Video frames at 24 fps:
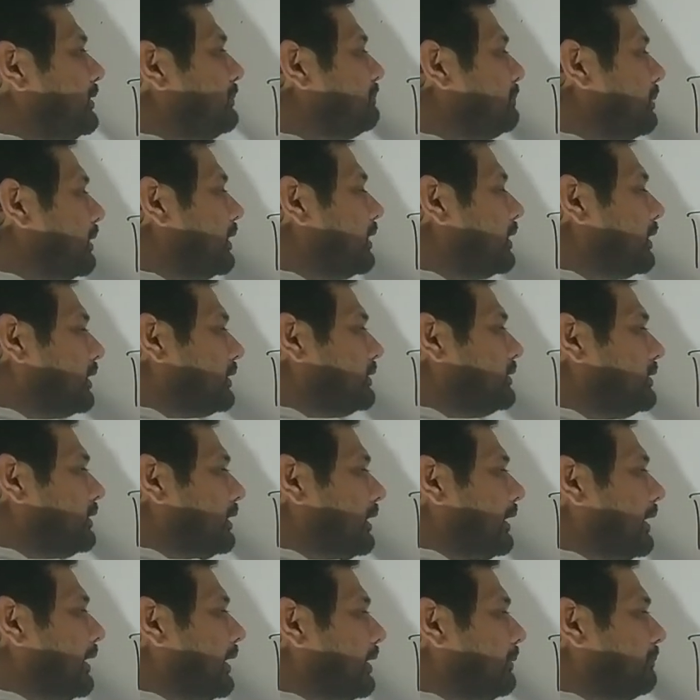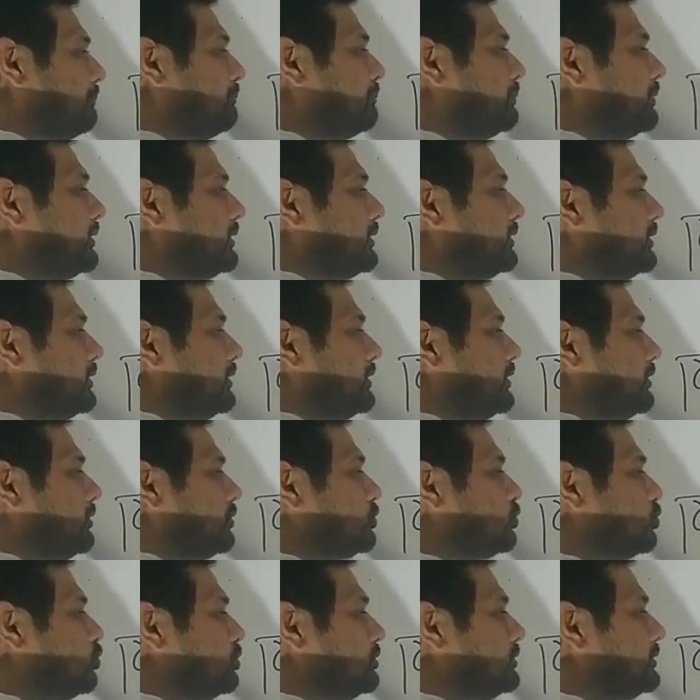बाई एम बी
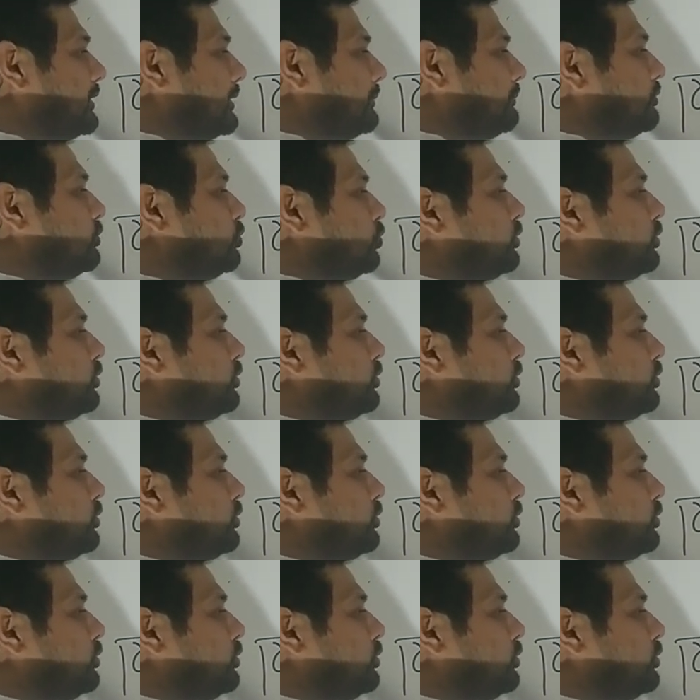इंटू डब्ल्यू